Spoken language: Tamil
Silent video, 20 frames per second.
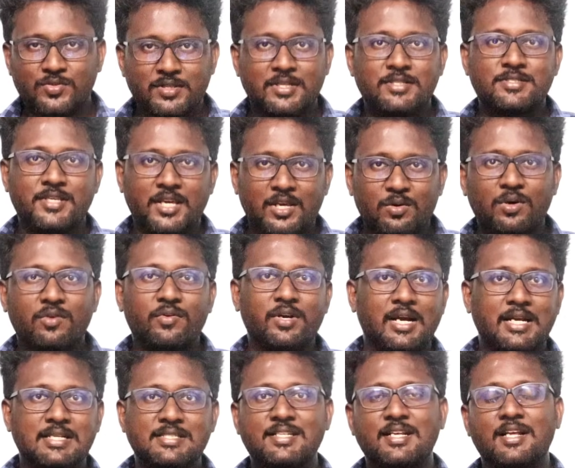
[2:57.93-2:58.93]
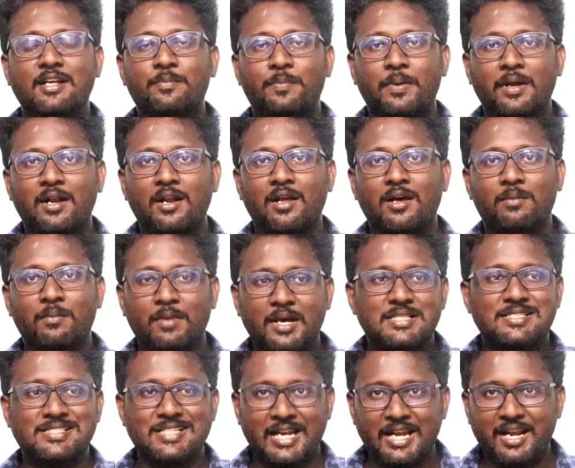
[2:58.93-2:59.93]
ஸோ இந்த ஜியோவை கன்சிடர்
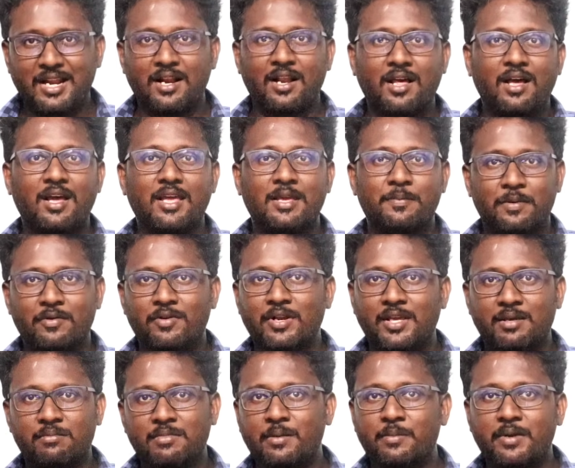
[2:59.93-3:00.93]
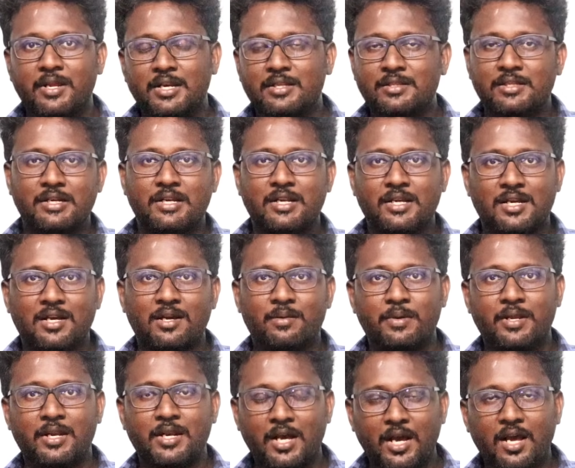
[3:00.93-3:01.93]
பண்ணாமல் ஜென்ரலாக இப்போ வரைக்கும் எப்படி இருந்துகிட்ருக்கு
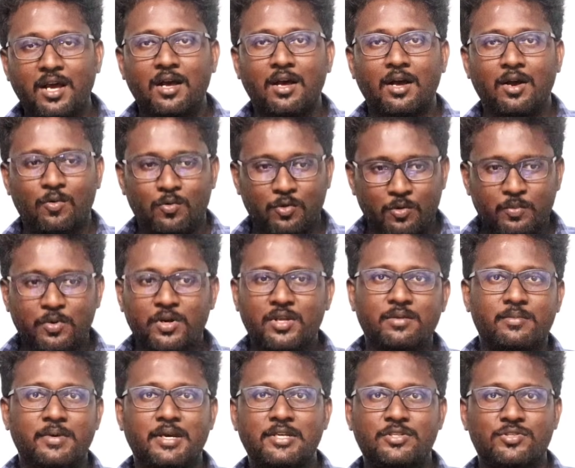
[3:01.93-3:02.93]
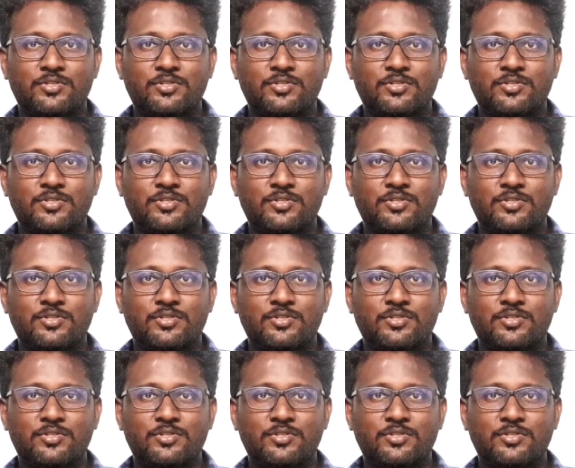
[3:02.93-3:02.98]
அப்படின்னா ஒம்பது மணி